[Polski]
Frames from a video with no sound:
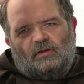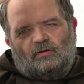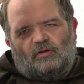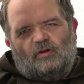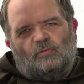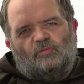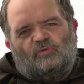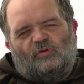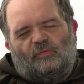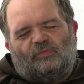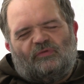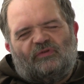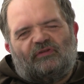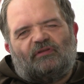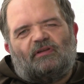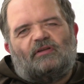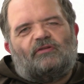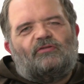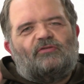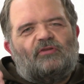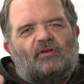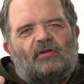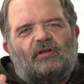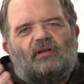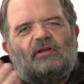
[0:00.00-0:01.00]
No i muszę
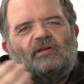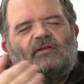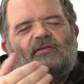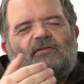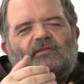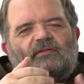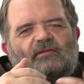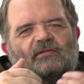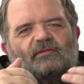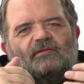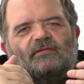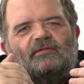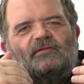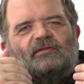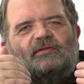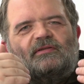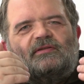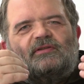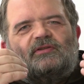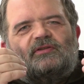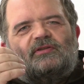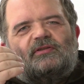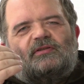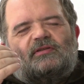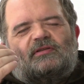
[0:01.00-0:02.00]
przyznać, że e,
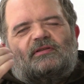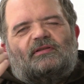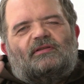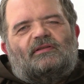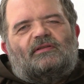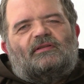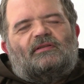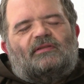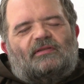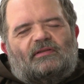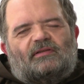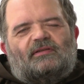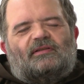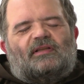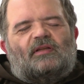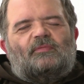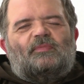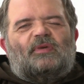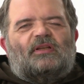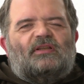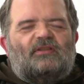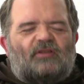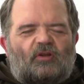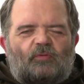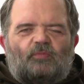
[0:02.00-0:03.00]
ten
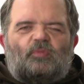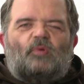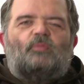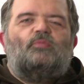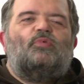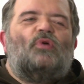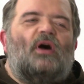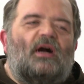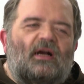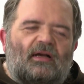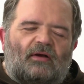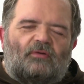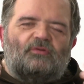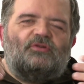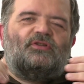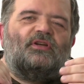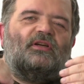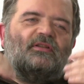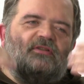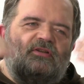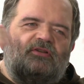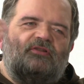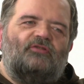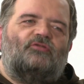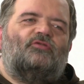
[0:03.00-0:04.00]
penitent popłakał się,
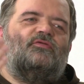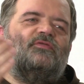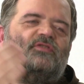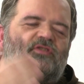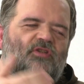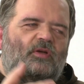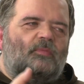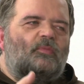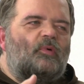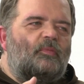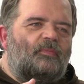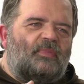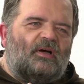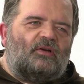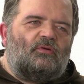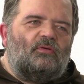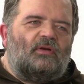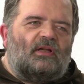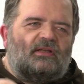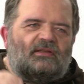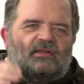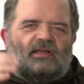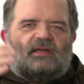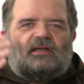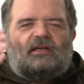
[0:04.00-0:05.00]
gdy rzeczywiście po paru
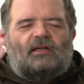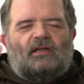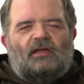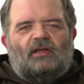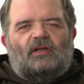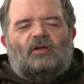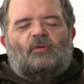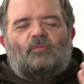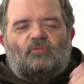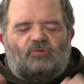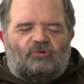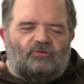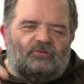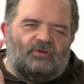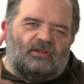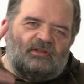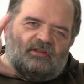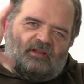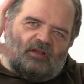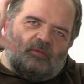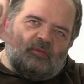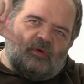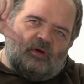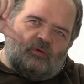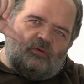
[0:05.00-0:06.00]
latach
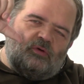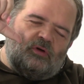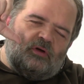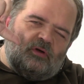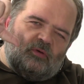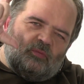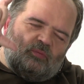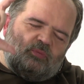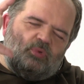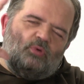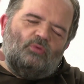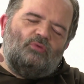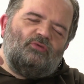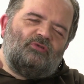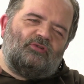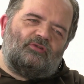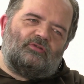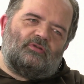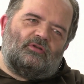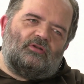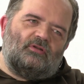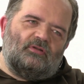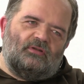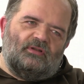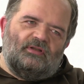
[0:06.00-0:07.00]
przyszedł i miał pół
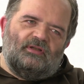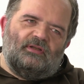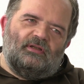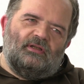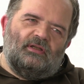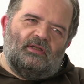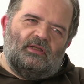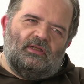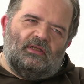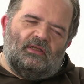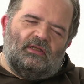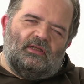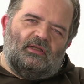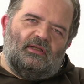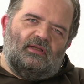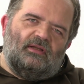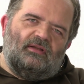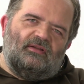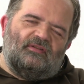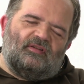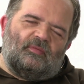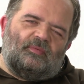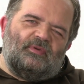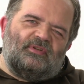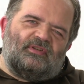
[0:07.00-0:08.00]
strony
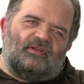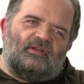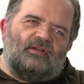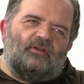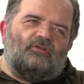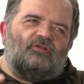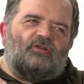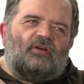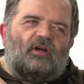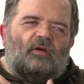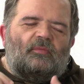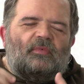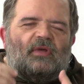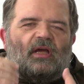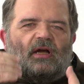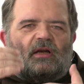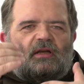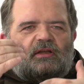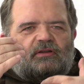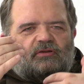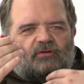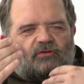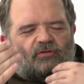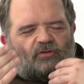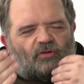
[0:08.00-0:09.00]
zapisanych grzechami,
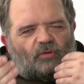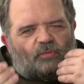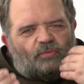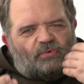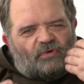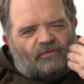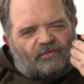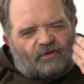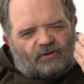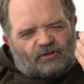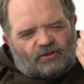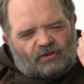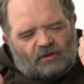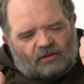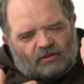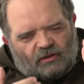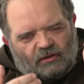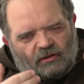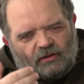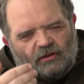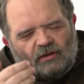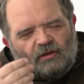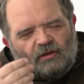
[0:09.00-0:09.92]
ale to była właśnie